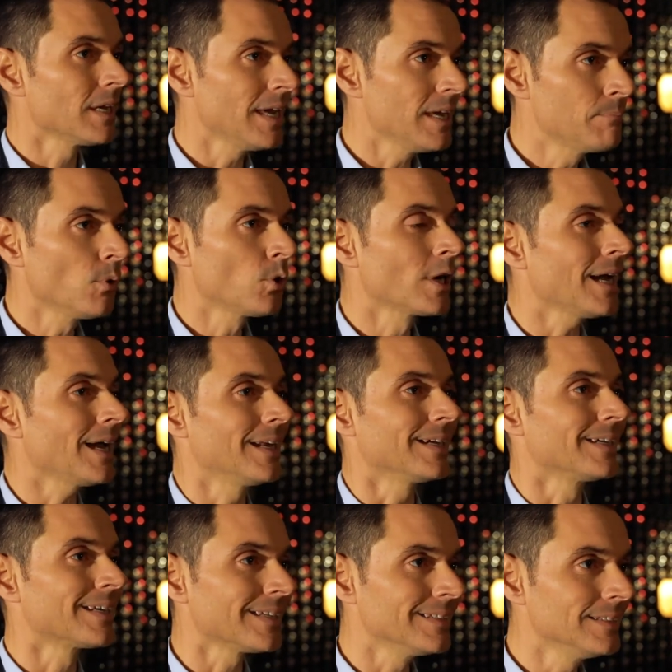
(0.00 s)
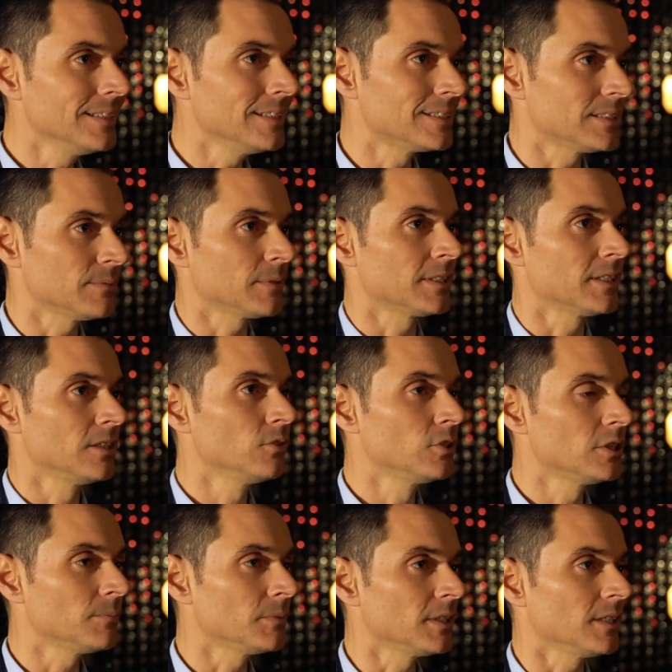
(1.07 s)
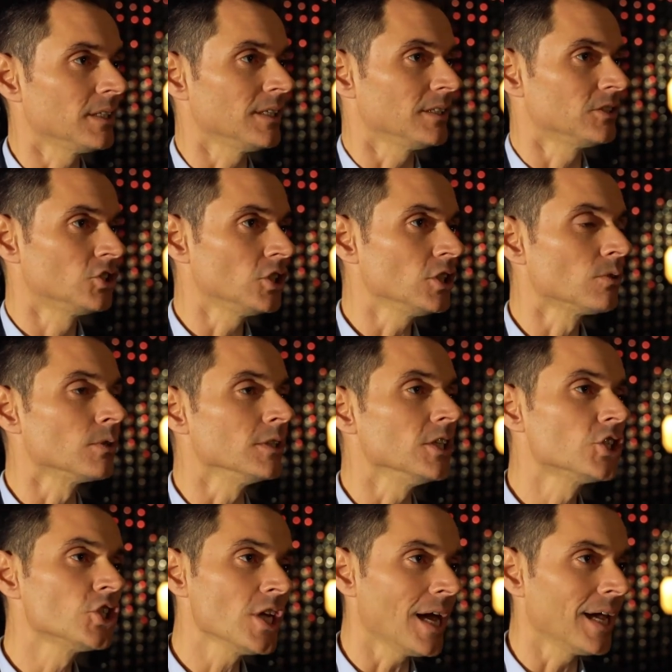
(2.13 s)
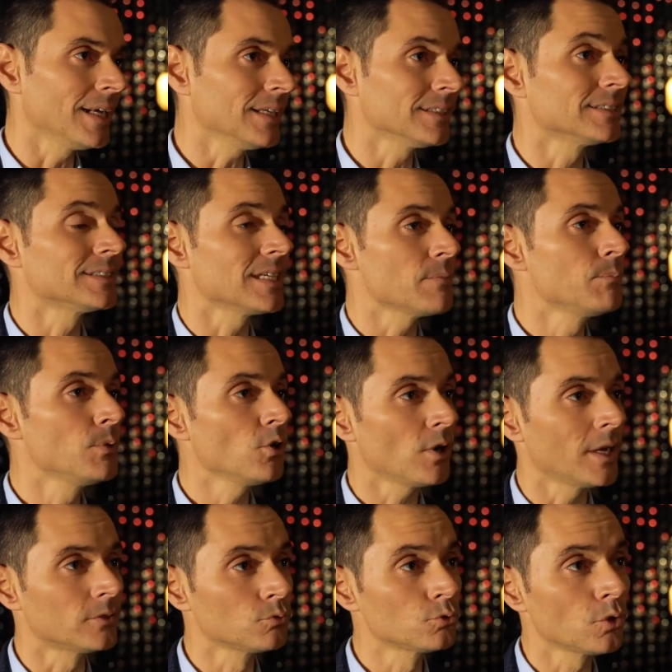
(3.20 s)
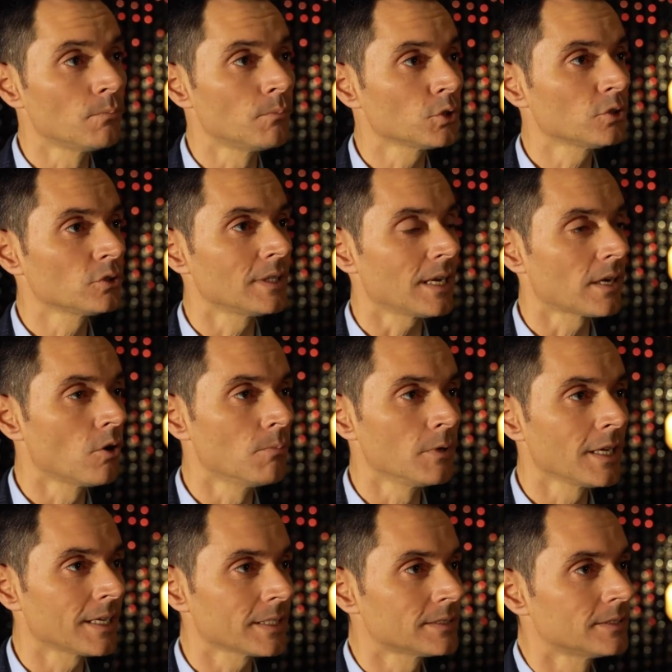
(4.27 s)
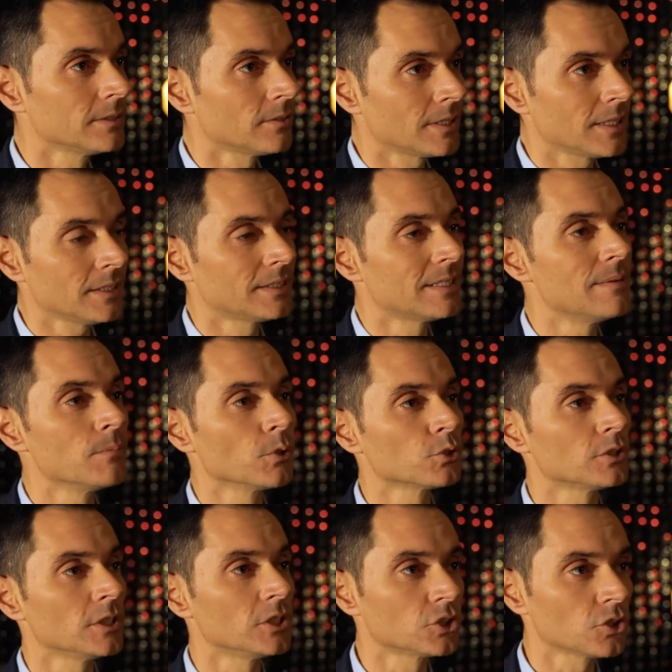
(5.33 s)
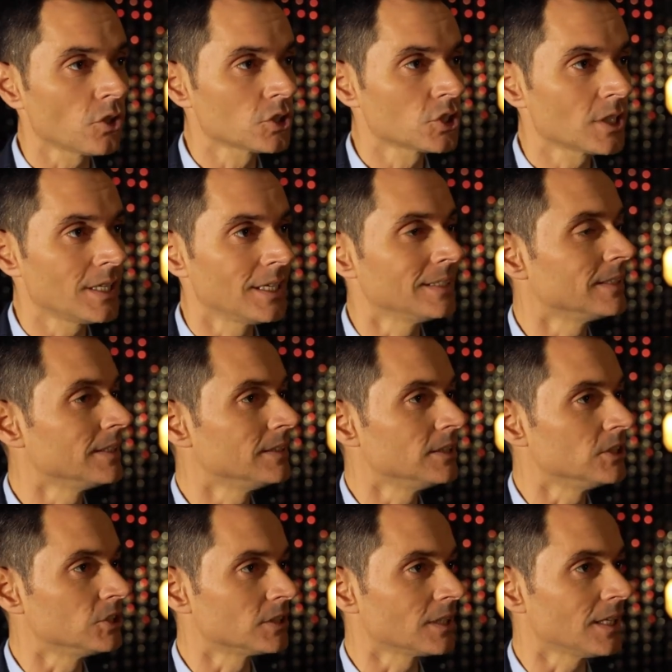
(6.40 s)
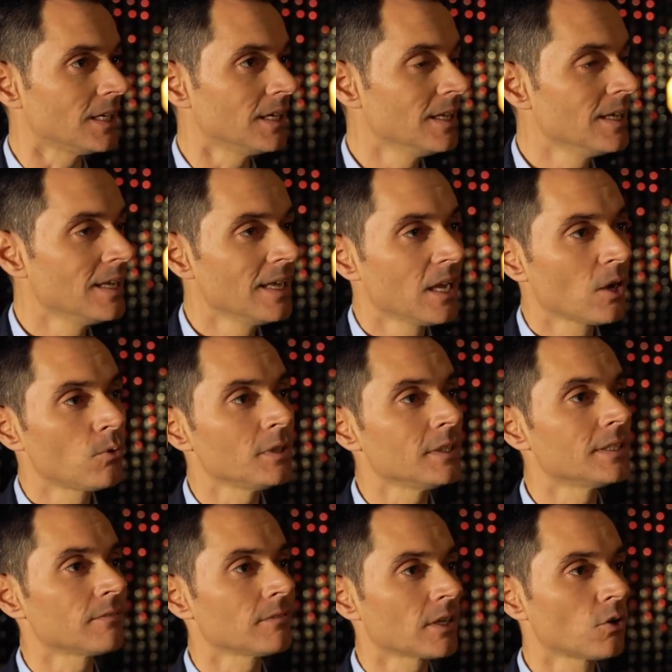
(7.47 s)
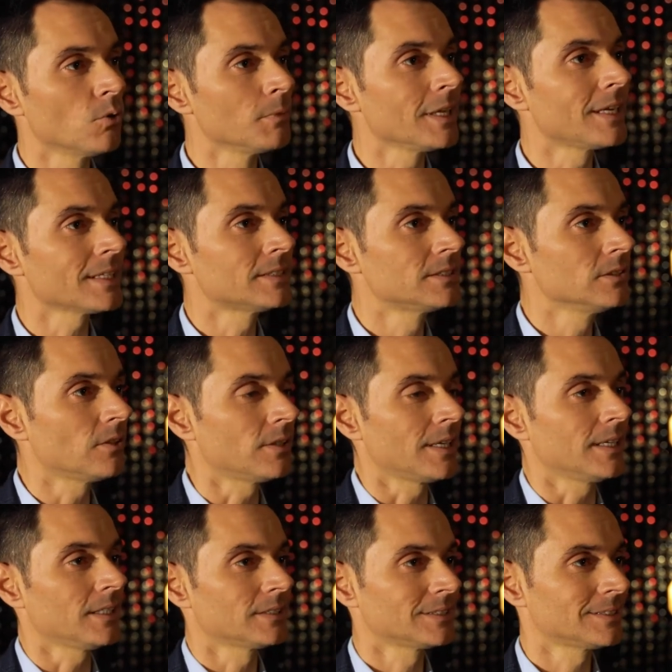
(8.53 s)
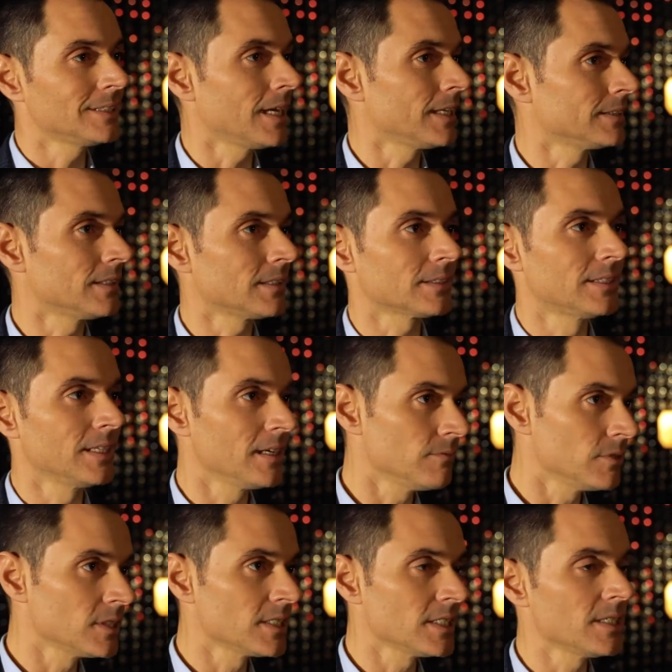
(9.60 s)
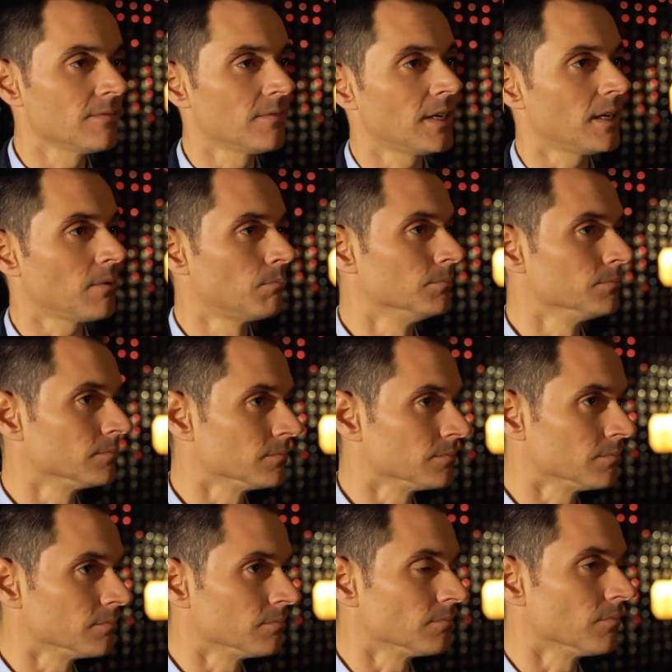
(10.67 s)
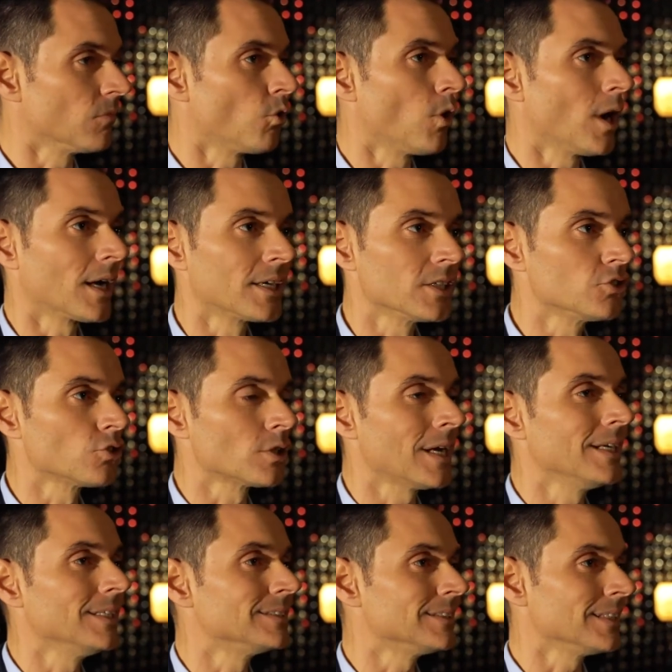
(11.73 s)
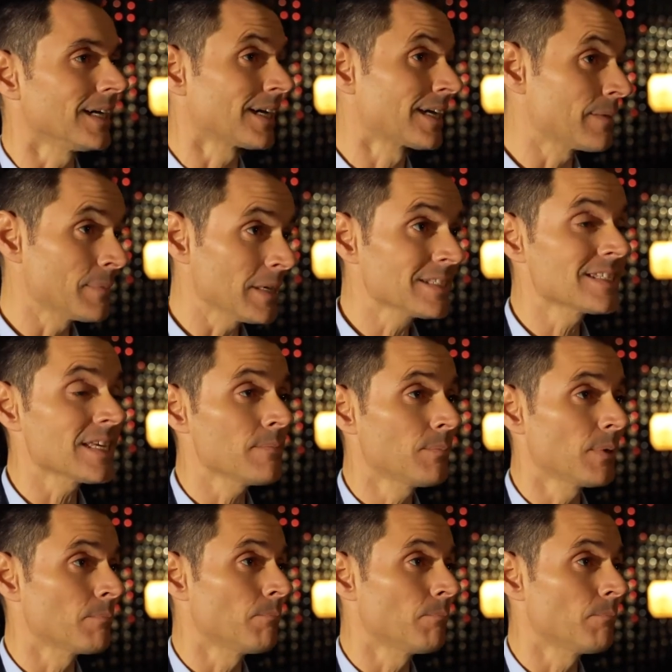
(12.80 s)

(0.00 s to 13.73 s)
epocale grandissima degli ultimi 5-10 anni, ad esempio, è tutto il mondo della comunicazione, del mondo dei social e dei digital. Quindi da una comunicazione standard televisiva mh, mm, o anche giornalistica che abbiamo sempre